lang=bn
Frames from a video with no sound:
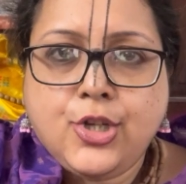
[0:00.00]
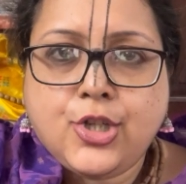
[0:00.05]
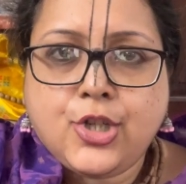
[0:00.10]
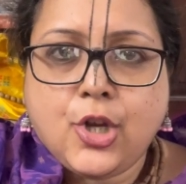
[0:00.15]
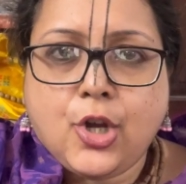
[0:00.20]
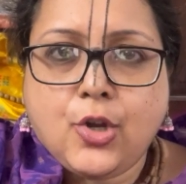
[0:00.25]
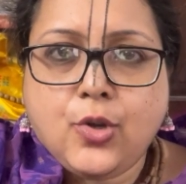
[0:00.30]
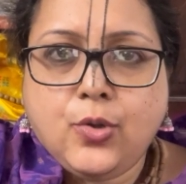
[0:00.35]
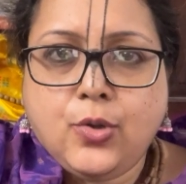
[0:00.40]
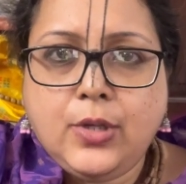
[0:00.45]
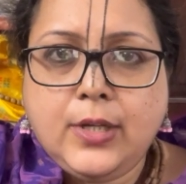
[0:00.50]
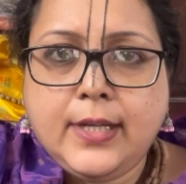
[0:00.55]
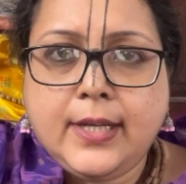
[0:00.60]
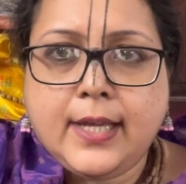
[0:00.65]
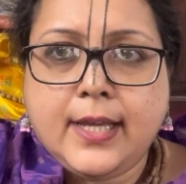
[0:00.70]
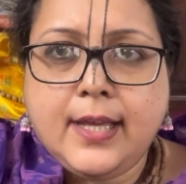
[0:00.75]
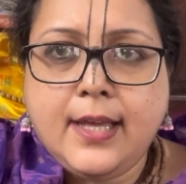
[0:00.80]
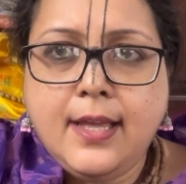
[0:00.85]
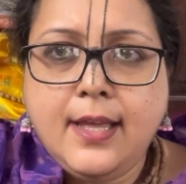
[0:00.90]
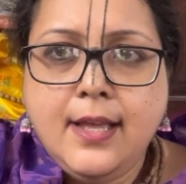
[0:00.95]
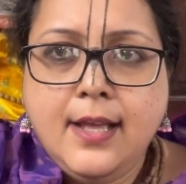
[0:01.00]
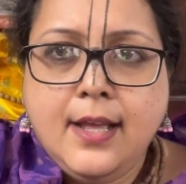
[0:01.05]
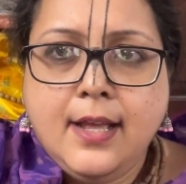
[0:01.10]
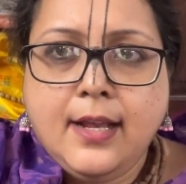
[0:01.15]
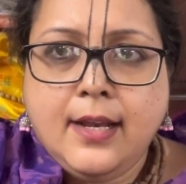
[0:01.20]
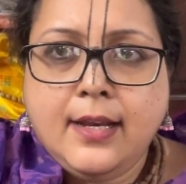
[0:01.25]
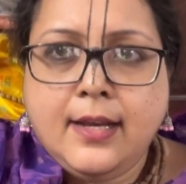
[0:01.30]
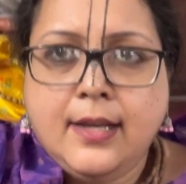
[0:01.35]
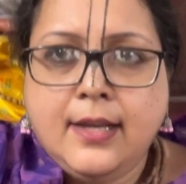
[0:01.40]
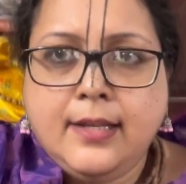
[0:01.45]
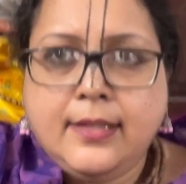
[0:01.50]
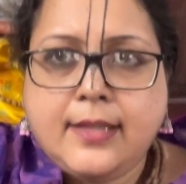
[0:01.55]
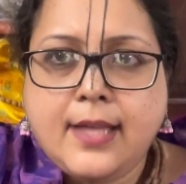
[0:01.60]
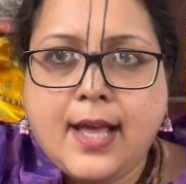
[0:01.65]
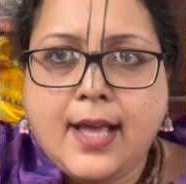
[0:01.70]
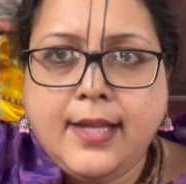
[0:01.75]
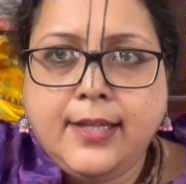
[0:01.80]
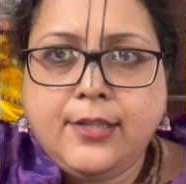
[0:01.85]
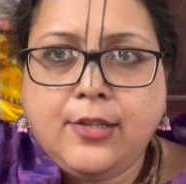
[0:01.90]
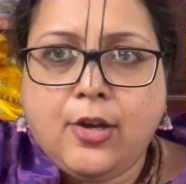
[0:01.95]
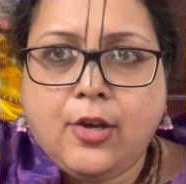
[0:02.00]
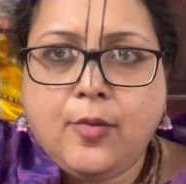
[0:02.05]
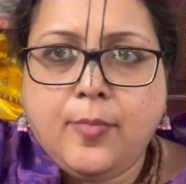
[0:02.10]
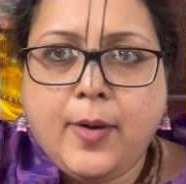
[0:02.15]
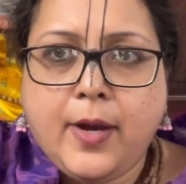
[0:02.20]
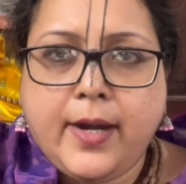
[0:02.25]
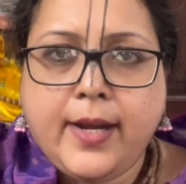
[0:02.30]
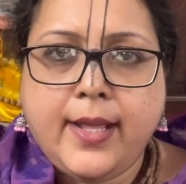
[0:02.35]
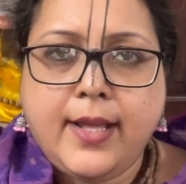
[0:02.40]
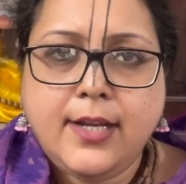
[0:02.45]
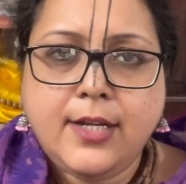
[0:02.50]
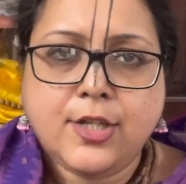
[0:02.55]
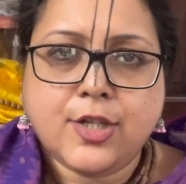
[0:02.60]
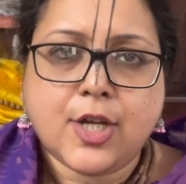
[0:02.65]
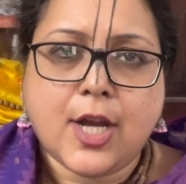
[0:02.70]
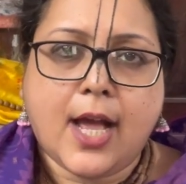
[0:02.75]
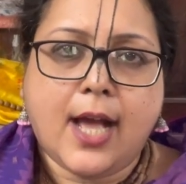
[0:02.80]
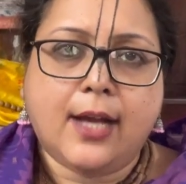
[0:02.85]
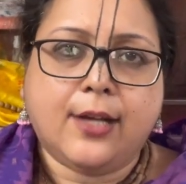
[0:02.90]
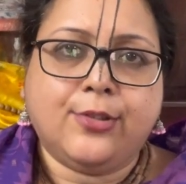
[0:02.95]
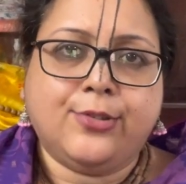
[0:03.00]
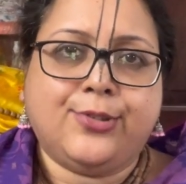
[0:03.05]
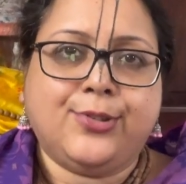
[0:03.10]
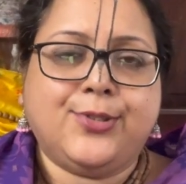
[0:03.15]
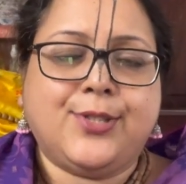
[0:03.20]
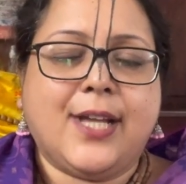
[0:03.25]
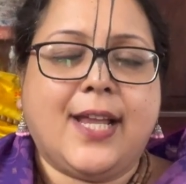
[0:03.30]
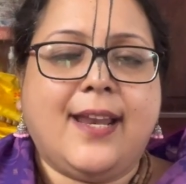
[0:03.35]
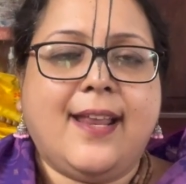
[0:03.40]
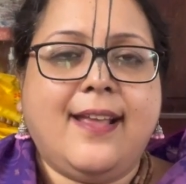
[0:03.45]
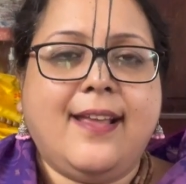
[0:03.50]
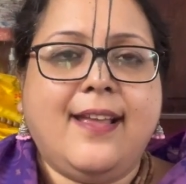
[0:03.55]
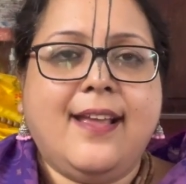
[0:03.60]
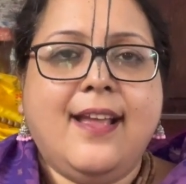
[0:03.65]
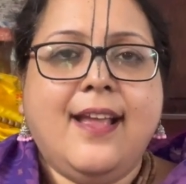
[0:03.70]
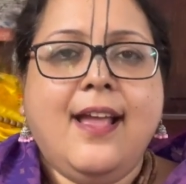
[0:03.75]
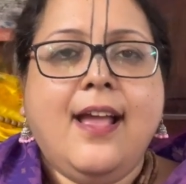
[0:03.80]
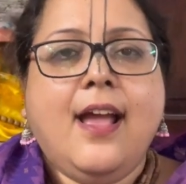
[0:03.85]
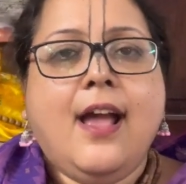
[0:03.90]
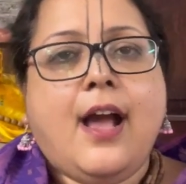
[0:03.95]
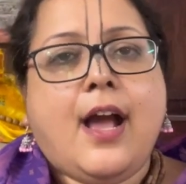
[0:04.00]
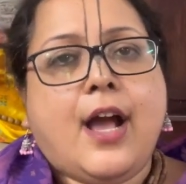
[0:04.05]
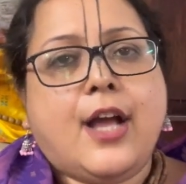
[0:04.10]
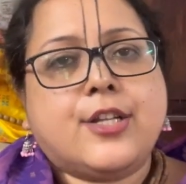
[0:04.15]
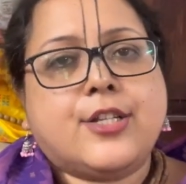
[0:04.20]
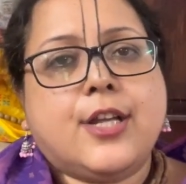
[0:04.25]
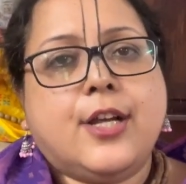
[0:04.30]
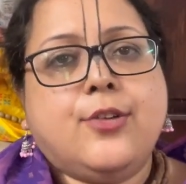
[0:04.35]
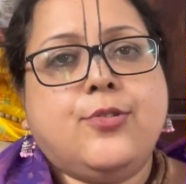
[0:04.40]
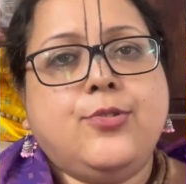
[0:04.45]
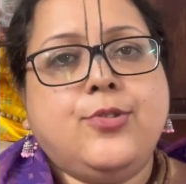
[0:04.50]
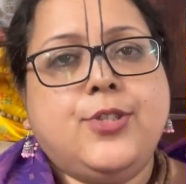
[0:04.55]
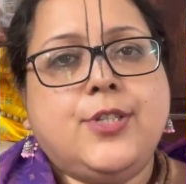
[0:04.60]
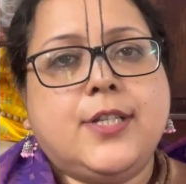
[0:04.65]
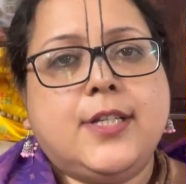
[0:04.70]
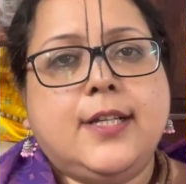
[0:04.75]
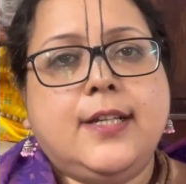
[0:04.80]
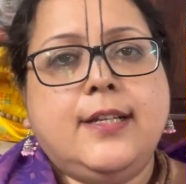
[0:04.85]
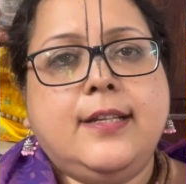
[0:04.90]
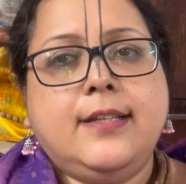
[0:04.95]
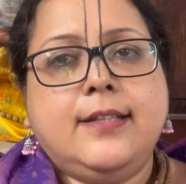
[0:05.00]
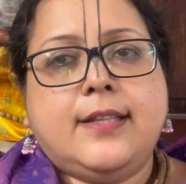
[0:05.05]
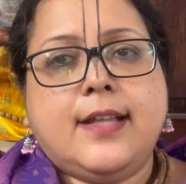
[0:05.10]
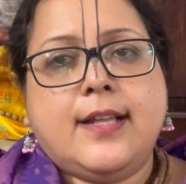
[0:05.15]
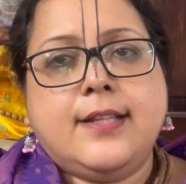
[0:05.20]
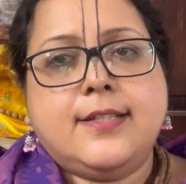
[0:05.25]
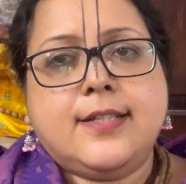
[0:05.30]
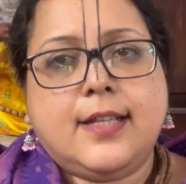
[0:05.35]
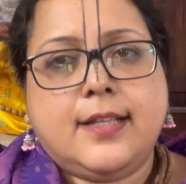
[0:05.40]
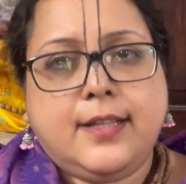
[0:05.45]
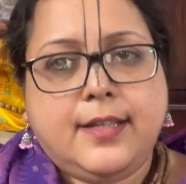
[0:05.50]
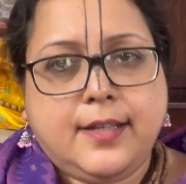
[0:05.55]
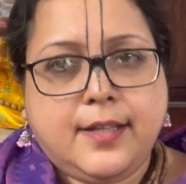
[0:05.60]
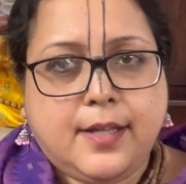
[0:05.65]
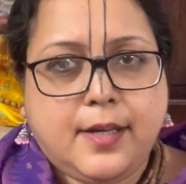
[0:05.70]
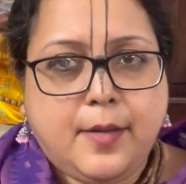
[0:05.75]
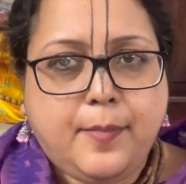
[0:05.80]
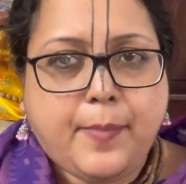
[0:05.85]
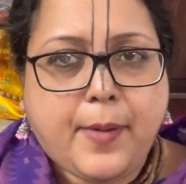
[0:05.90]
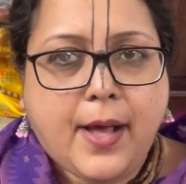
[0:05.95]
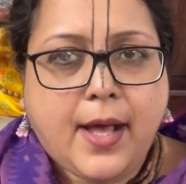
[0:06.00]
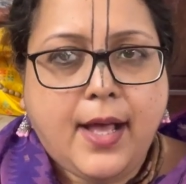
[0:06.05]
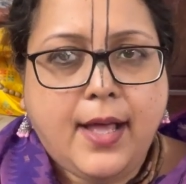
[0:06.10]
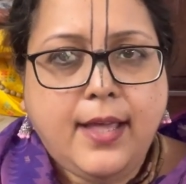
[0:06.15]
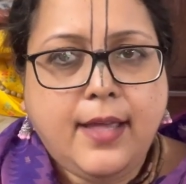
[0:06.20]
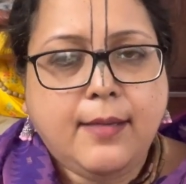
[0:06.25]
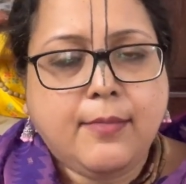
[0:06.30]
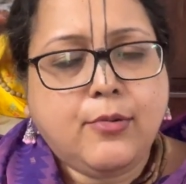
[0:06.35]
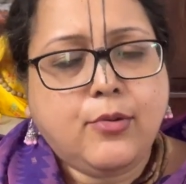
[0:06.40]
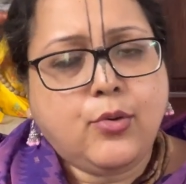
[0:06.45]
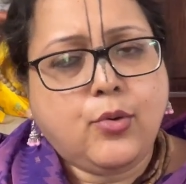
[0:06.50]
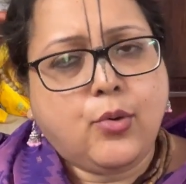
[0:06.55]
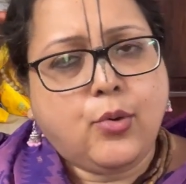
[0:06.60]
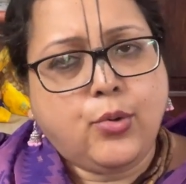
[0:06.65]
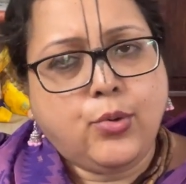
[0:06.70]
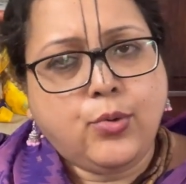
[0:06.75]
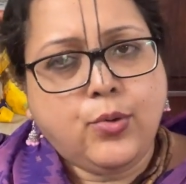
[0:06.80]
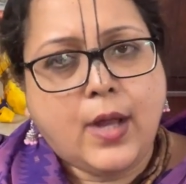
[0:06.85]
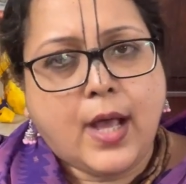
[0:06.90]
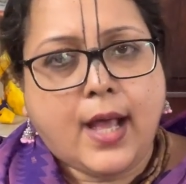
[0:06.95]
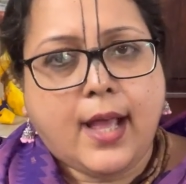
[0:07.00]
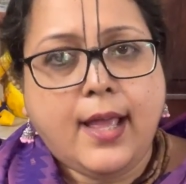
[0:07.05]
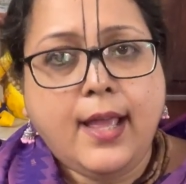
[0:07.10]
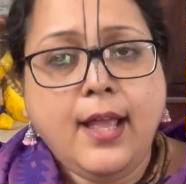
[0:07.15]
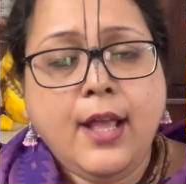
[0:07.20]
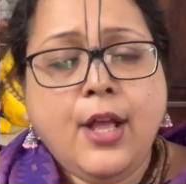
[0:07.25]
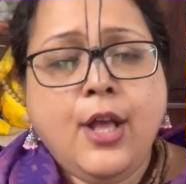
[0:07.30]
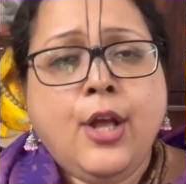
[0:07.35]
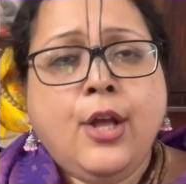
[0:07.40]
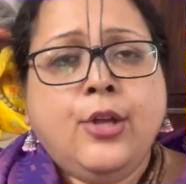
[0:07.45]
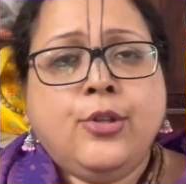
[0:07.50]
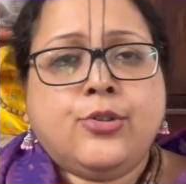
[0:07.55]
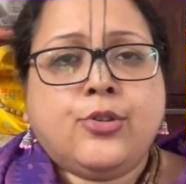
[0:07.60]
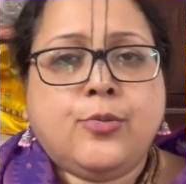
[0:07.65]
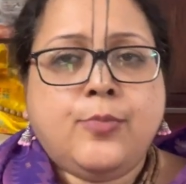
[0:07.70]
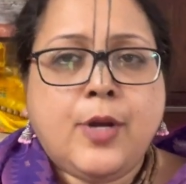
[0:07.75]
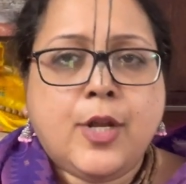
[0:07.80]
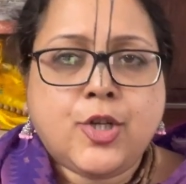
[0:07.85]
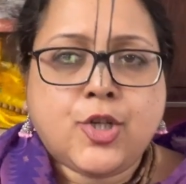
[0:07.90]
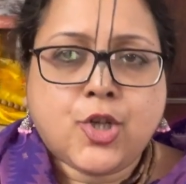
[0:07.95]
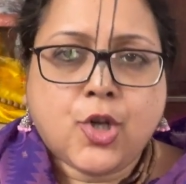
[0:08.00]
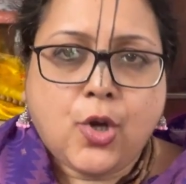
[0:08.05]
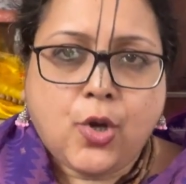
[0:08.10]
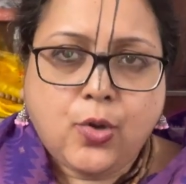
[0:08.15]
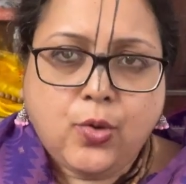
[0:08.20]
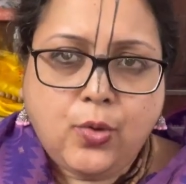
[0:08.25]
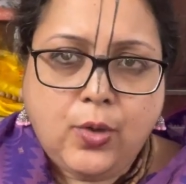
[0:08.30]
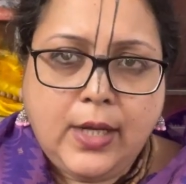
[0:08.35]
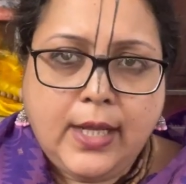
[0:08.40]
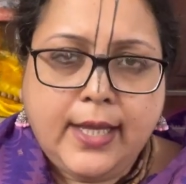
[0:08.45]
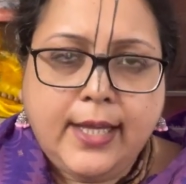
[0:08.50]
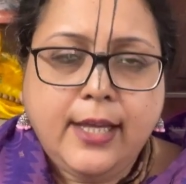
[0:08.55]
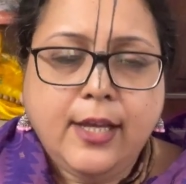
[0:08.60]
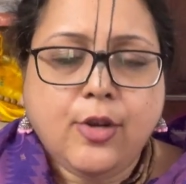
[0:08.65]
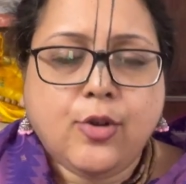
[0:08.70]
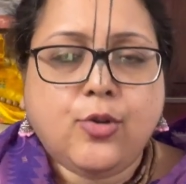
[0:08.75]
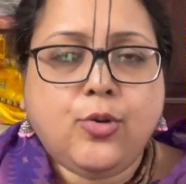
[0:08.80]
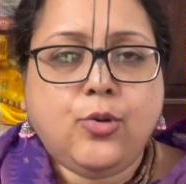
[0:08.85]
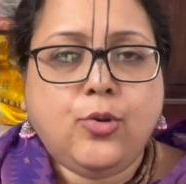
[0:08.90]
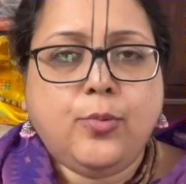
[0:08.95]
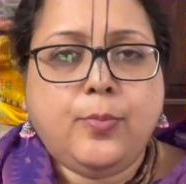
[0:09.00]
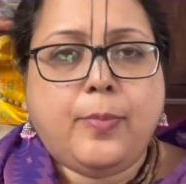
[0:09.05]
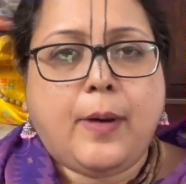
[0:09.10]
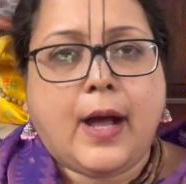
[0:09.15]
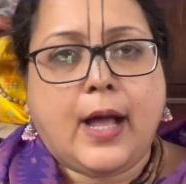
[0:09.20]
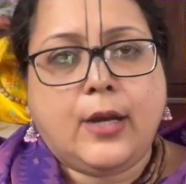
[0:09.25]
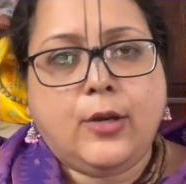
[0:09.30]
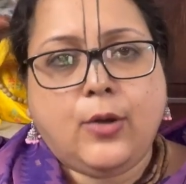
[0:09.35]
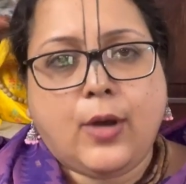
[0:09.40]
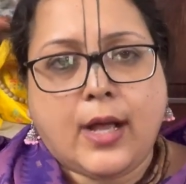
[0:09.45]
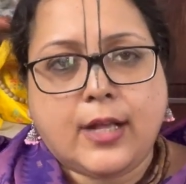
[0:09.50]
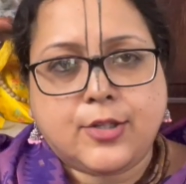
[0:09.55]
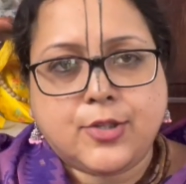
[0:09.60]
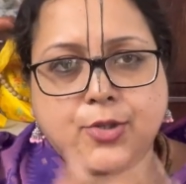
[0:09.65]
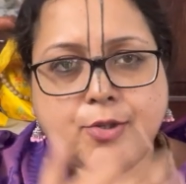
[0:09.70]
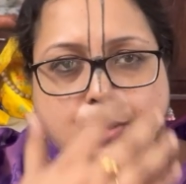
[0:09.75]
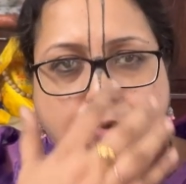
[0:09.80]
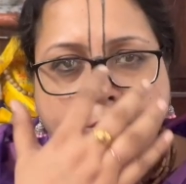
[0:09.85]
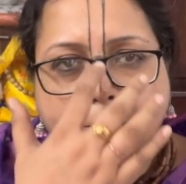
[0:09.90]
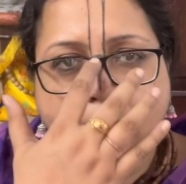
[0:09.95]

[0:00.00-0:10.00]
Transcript: সকলকে নিতাই দরবারে স্বাগত জানাই আশা করছি নিতাই চাঁদের কৃপায় এবং করুণায় তোমরা সকলেই খুব ভালো আছো